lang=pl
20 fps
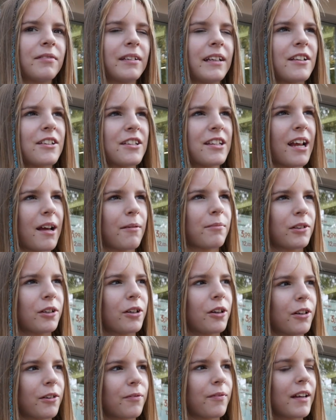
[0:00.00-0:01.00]
Wyjeżdżałam do
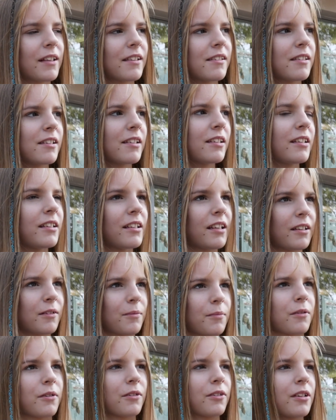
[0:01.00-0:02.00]
Chorwacji i na,
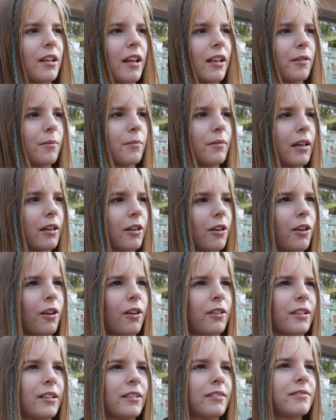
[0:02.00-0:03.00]
na, na
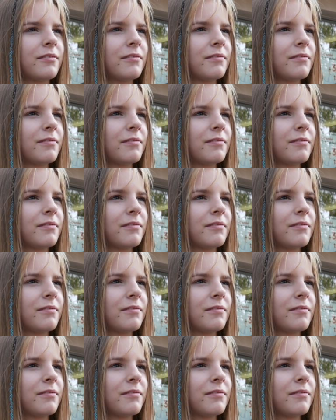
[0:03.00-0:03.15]
kolonie.